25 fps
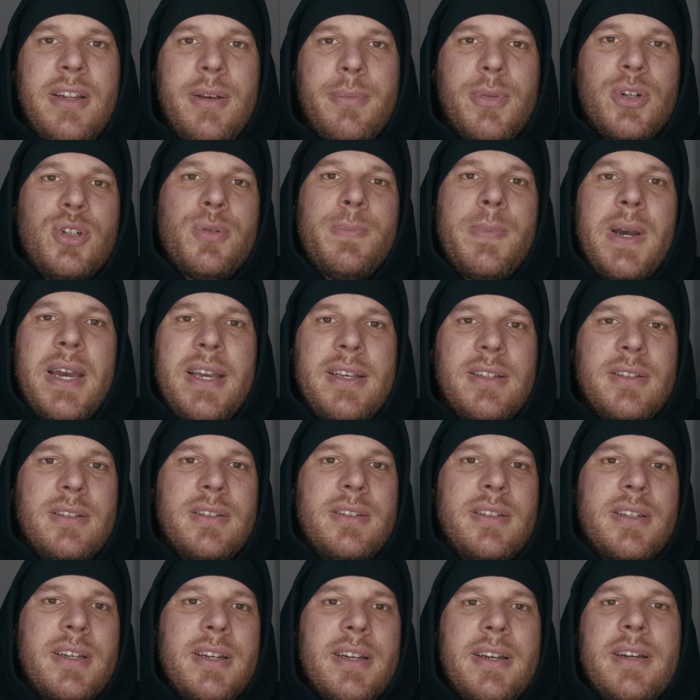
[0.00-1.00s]

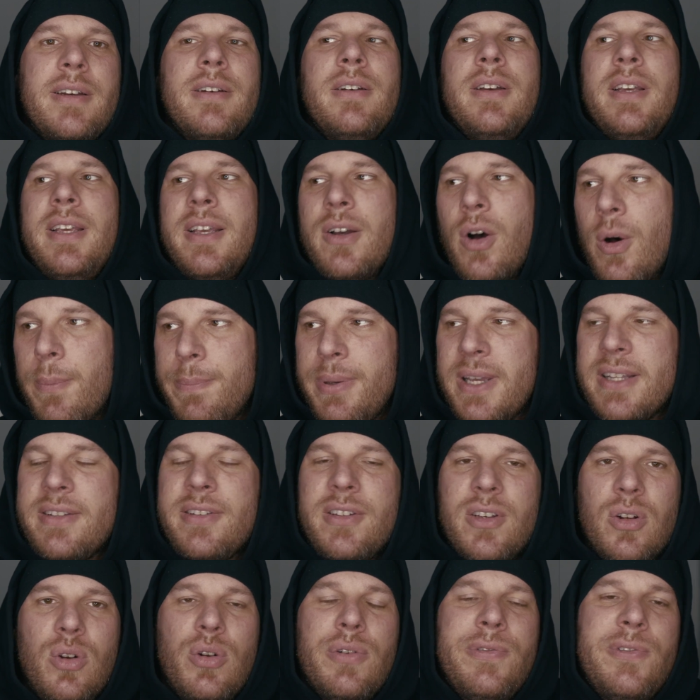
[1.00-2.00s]
Dementsprechend äh, ob
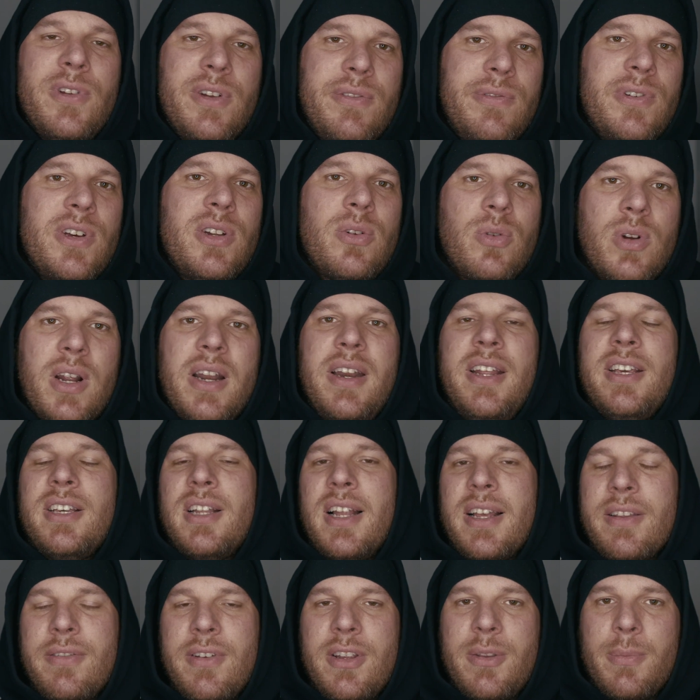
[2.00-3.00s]
jetzt gelüftet wird oder nicht,
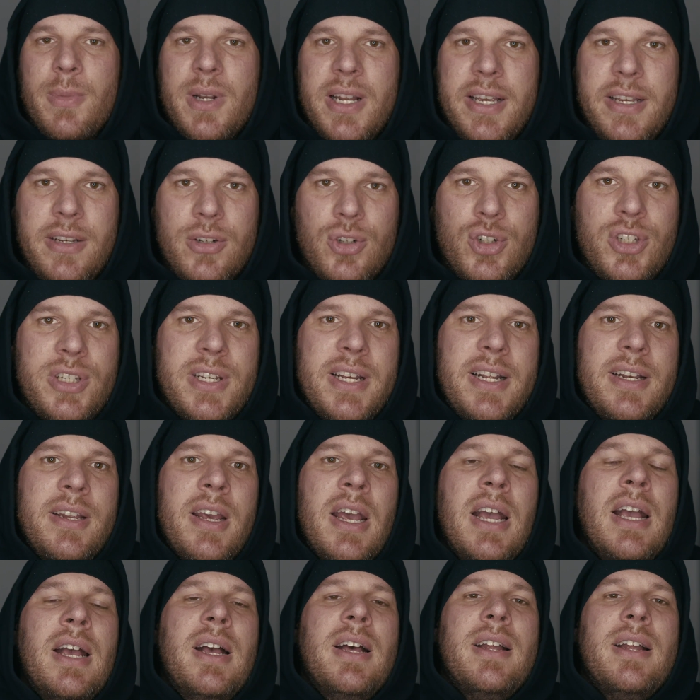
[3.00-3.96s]
lassen wir jetzt mal dahingestellt.